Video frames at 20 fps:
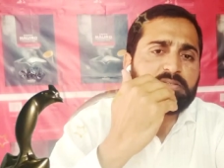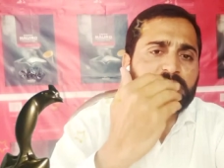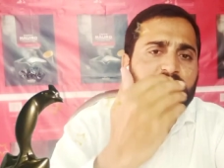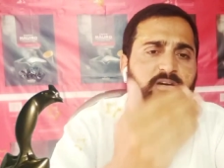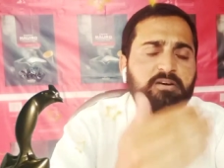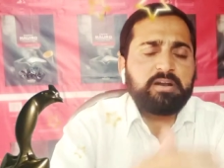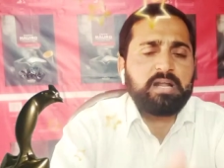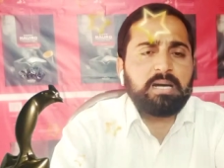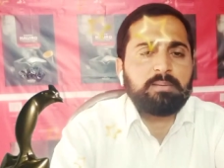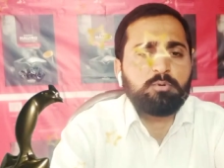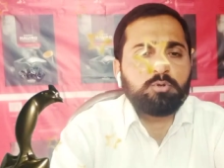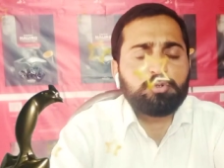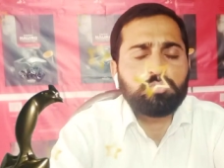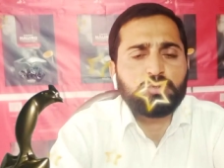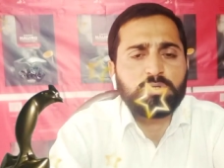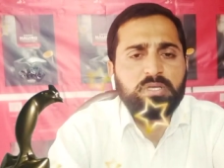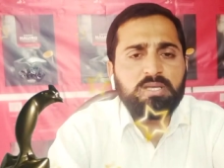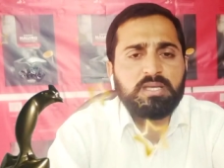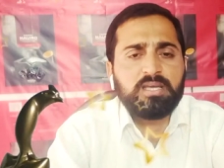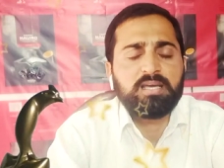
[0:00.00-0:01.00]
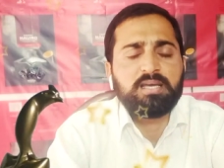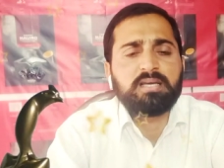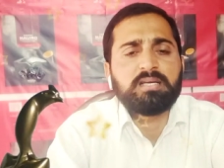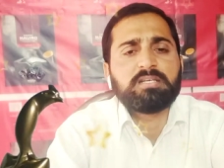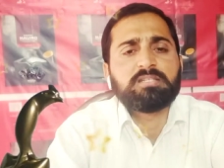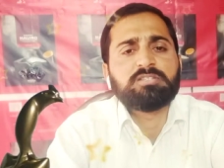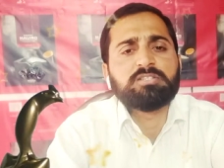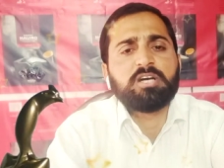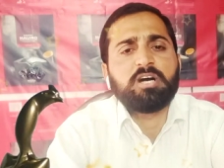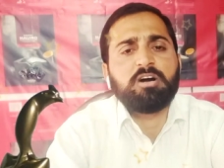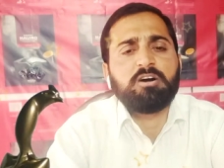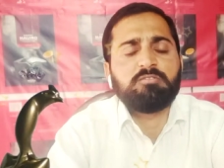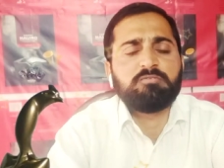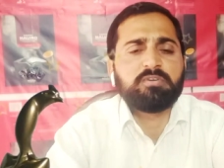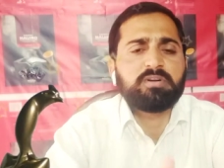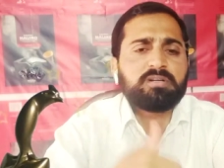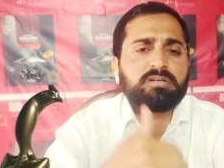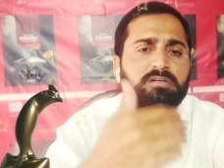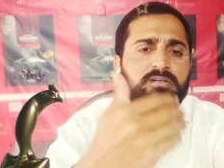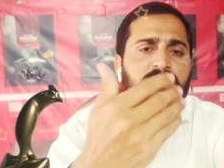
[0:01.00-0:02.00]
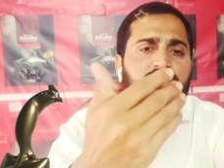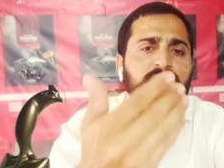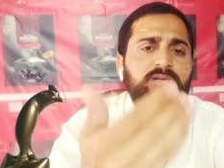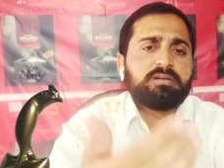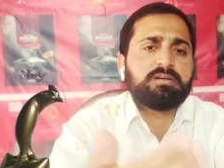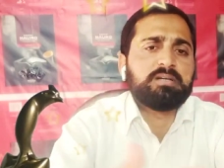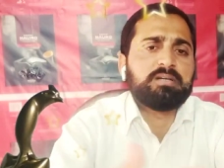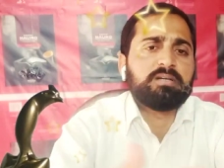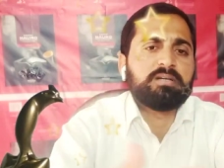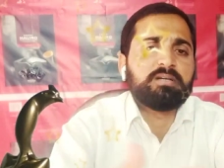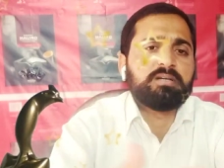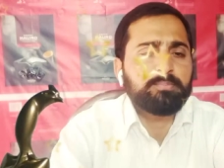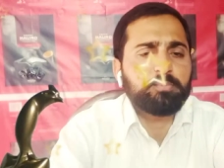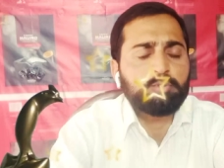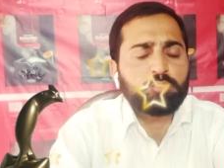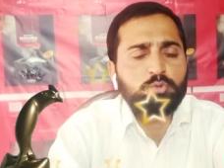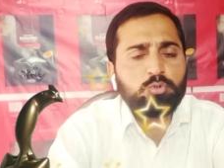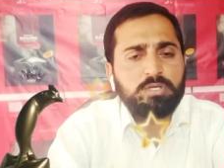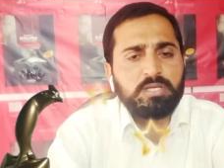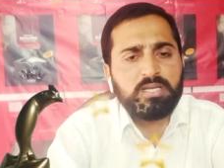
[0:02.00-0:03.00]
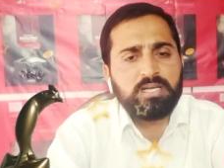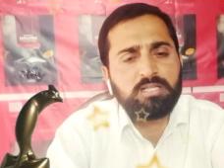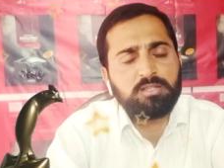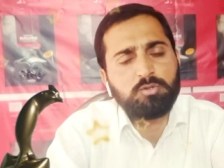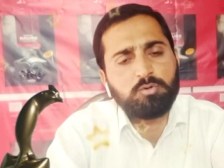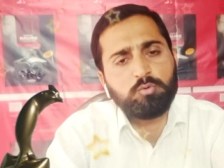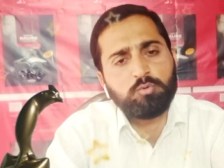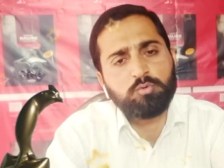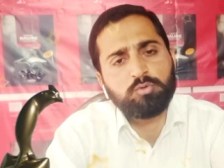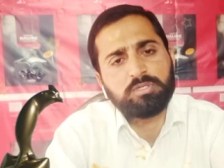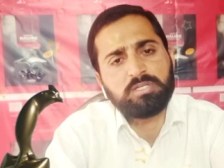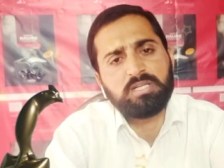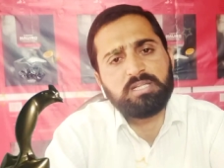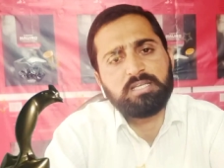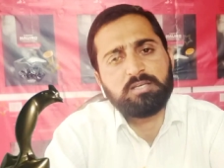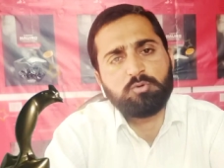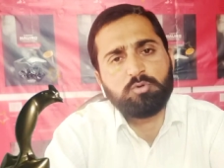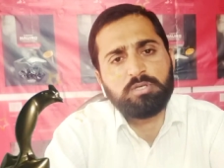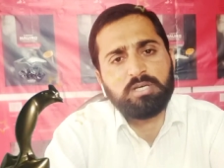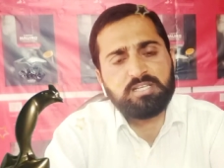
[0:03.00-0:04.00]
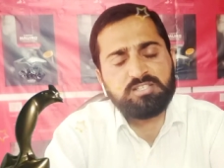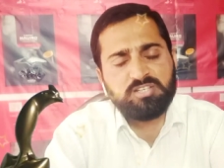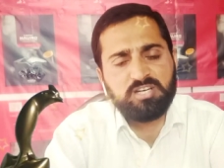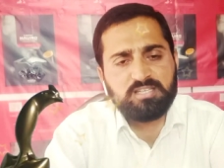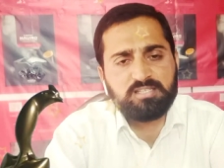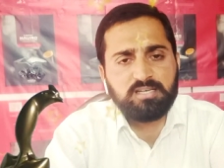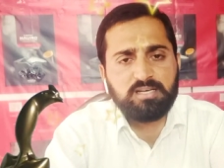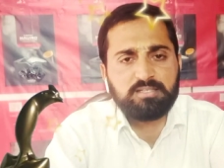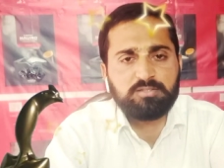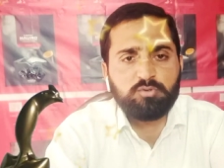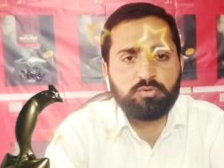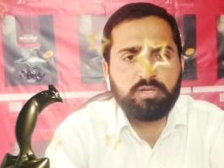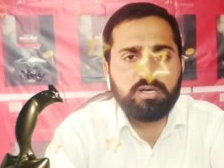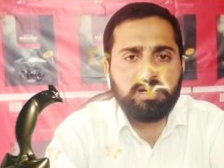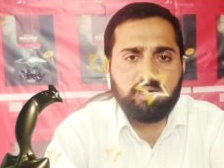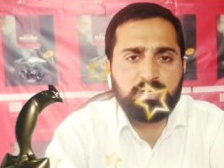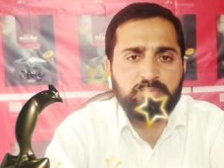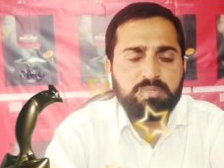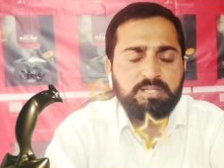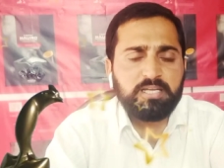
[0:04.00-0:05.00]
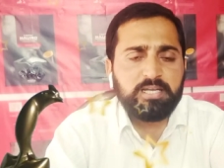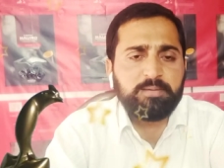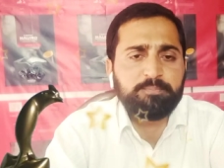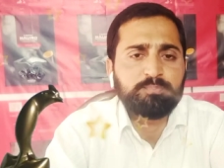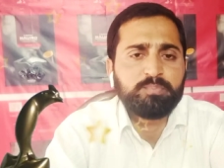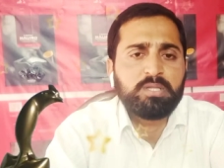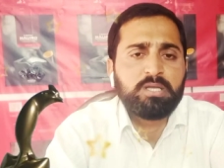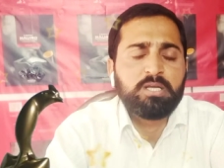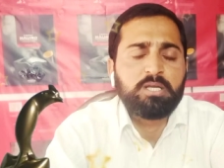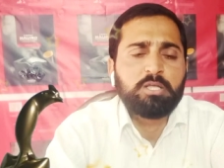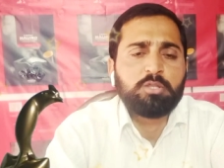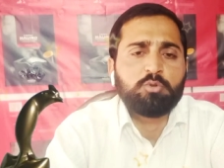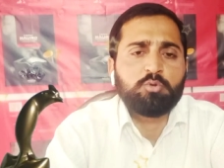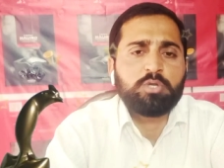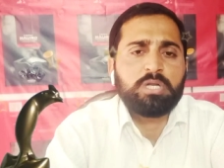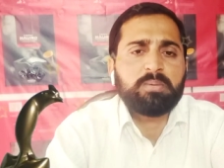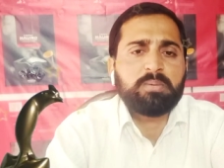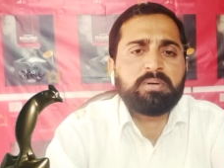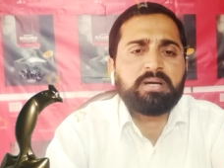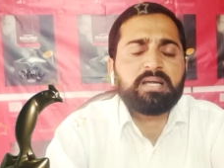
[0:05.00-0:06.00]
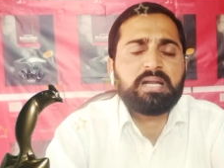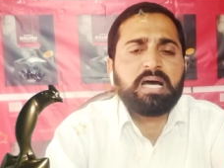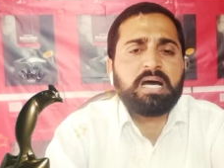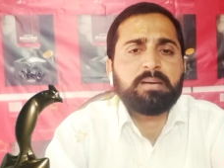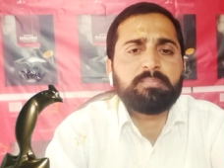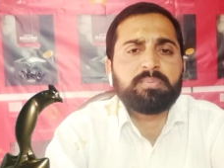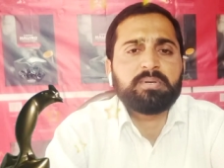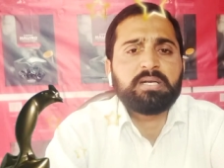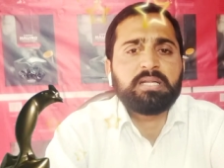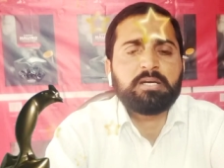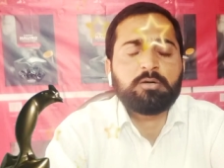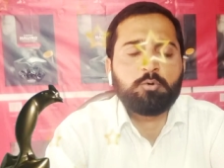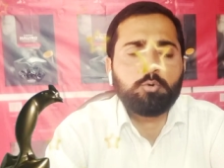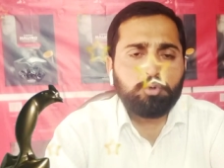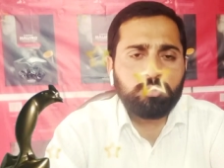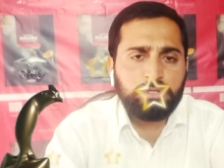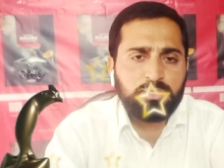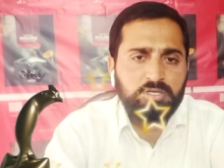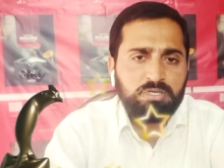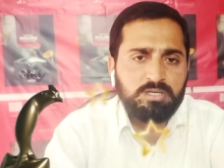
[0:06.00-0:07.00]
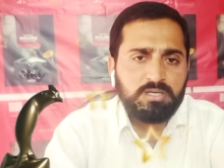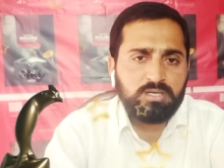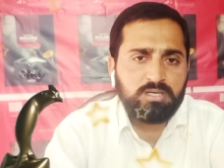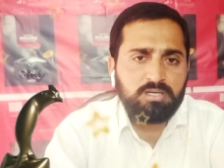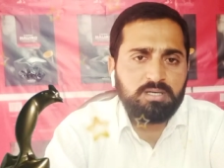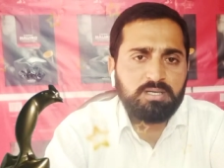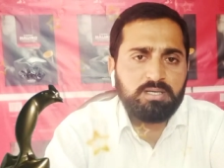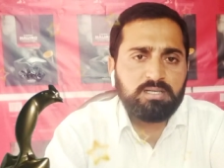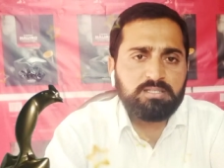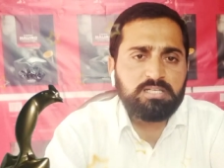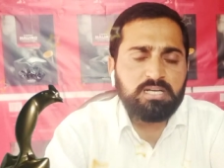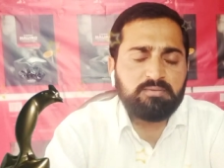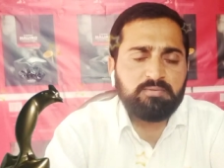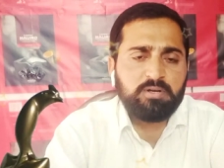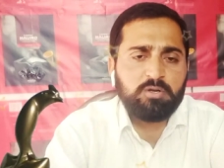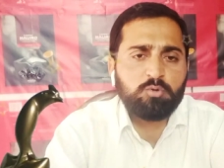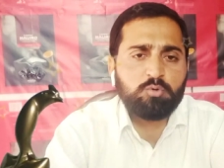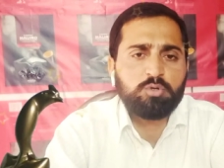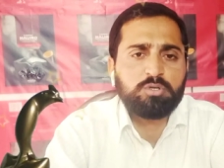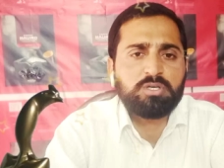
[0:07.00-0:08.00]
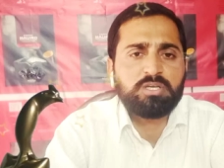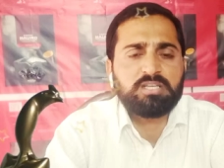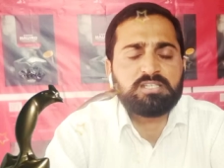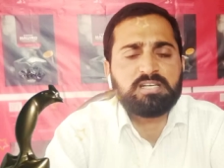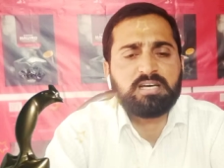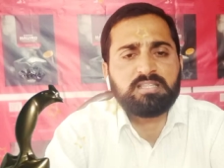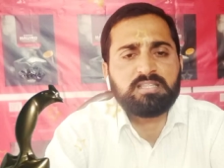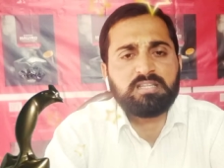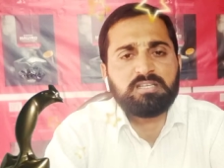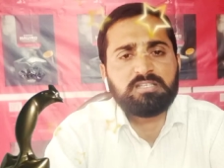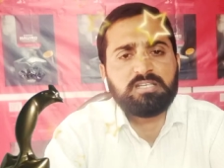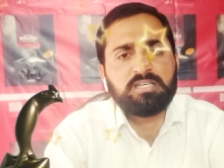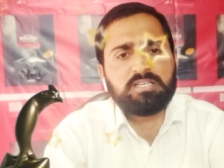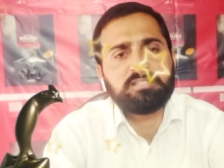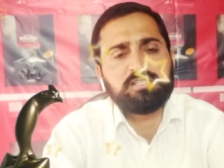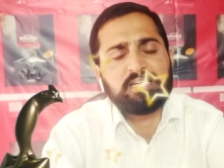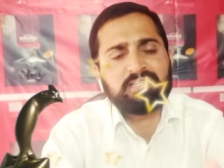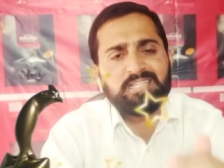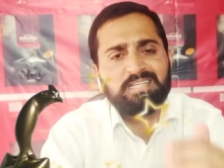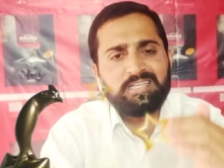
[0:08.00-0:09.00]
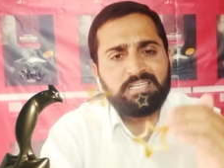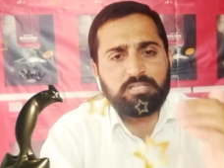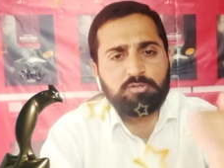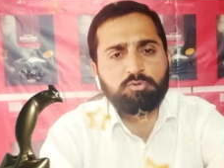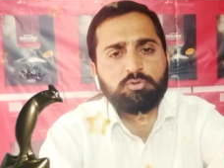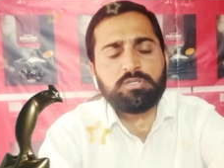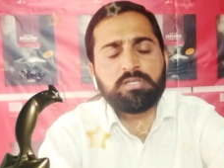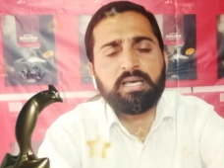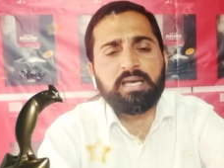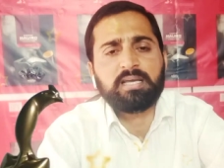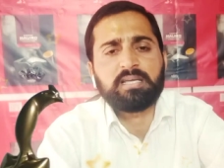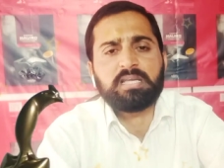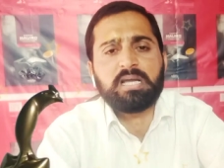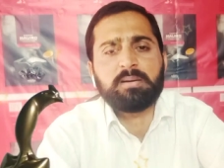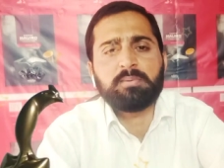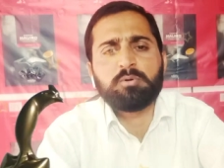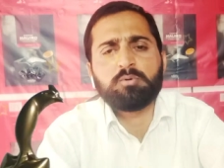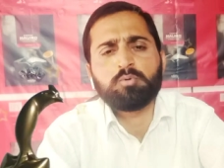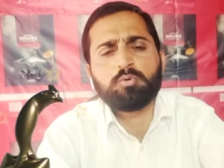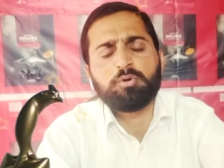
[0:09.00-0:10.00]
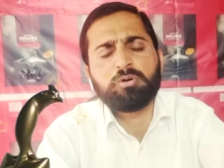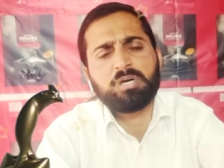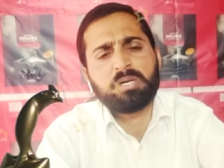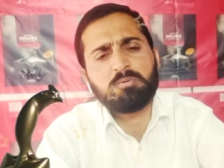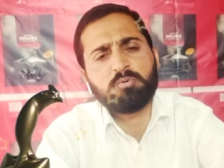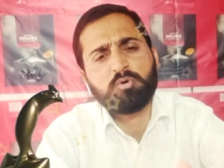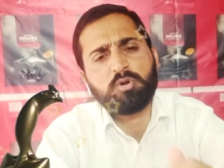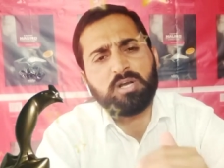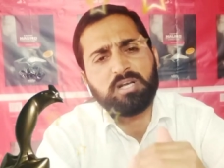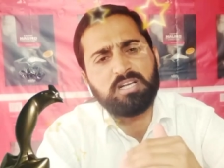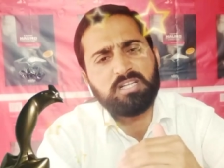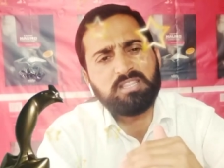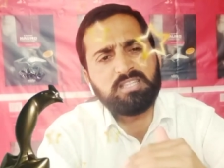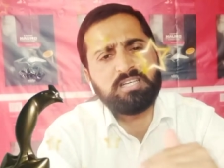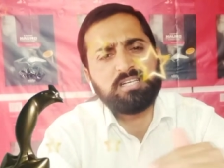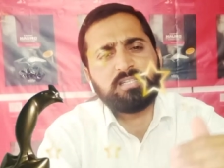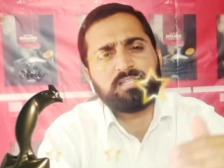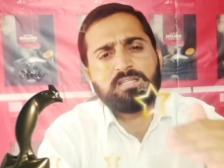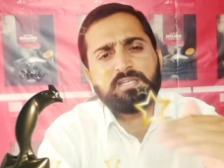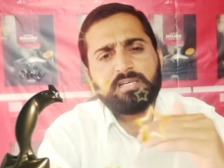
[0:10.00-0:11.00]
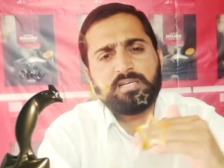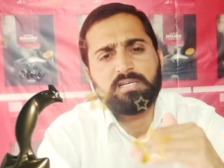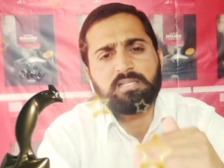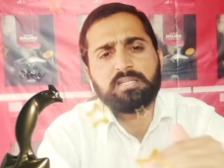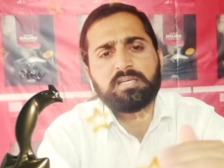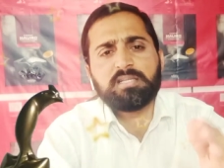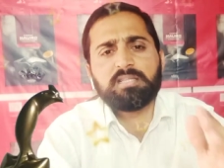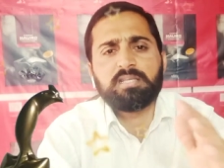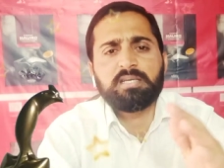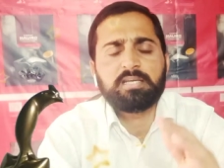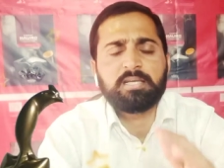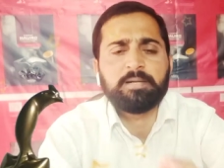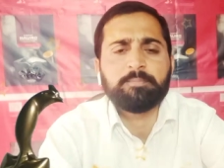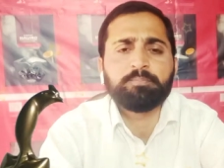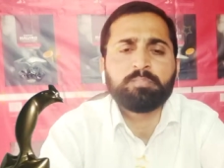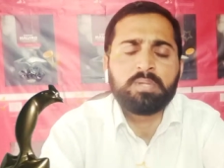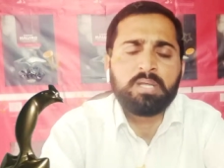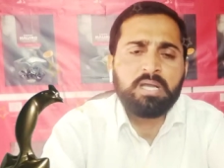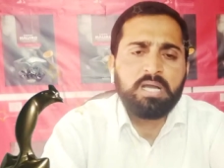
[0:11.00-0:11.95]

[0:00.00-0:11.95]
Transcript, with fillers: या ख़राब हो चुके हैं या ओवर हीटअप हो चुके हैं तो उनके लिए कोई अच्छा सा जो ना हल बताएं तो जनाब अगर आपने ख़ुद जानवरों के साथ ये ज़्यादा की हुई है कि आपने उनको गर्म खुराकें दे दे के दे दे के